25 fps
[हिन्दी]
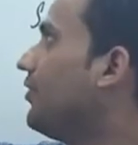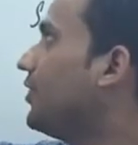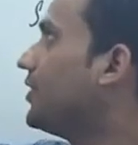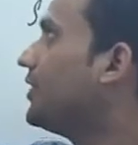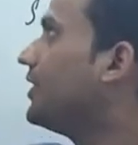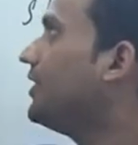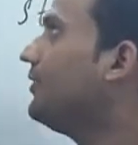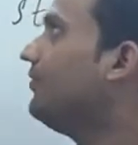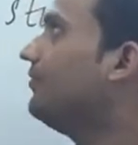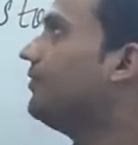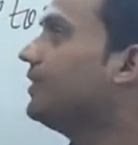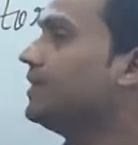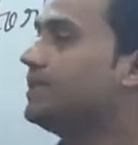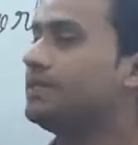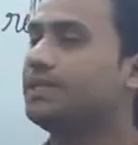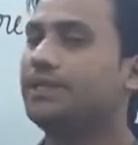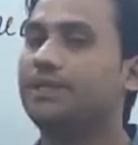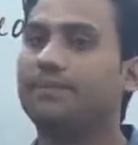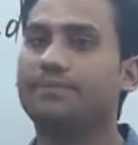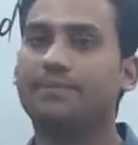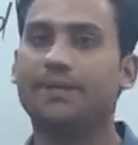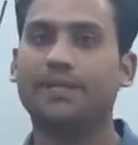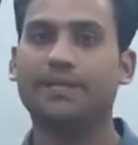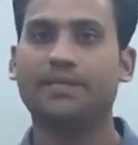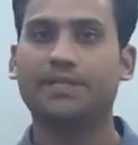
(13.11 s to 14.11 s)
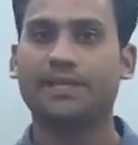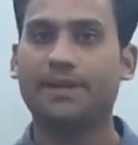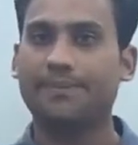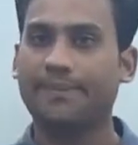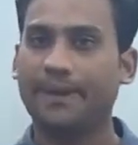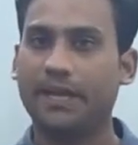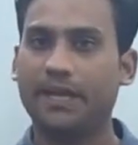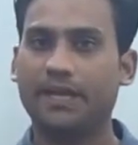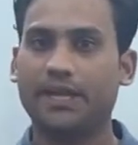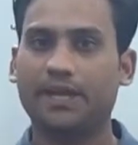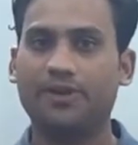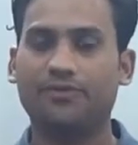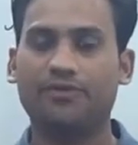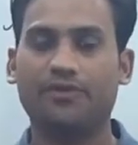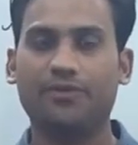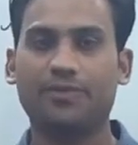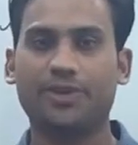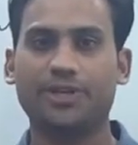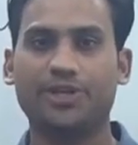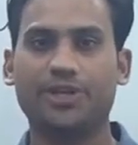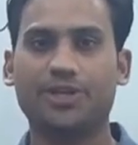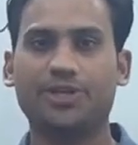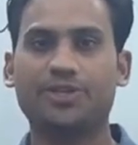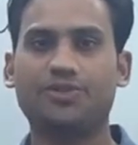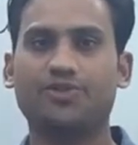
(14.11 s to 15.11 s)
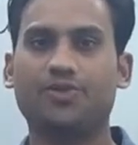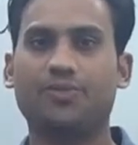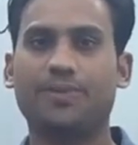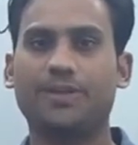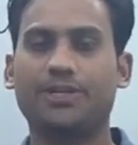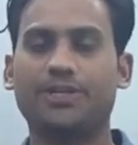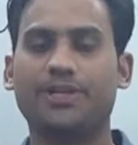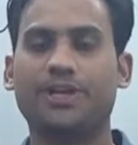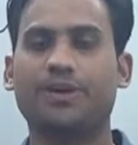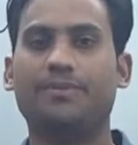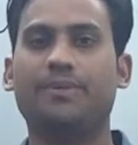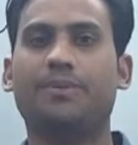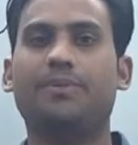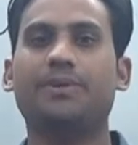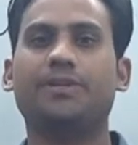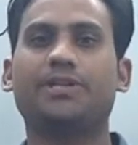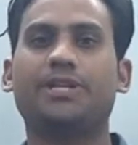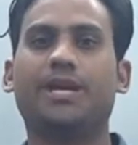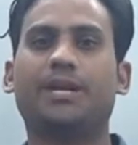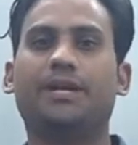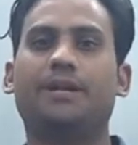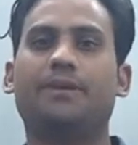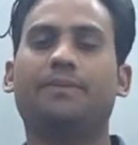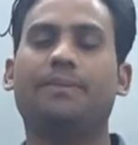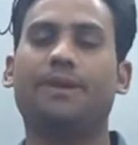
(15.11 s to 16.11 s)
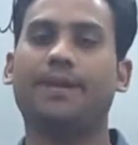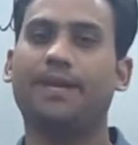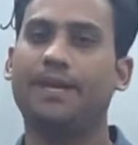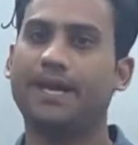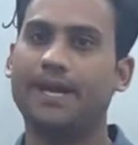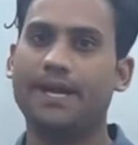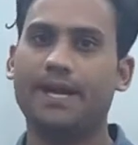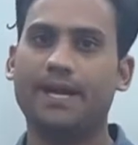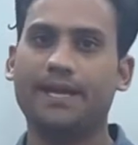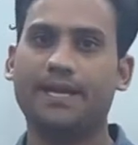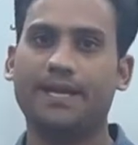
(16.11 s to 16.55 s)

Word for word: 41 से बट इसके पहले एक इन्फॉर्मेशन जो बच्चे अभी भी चैनल पर नए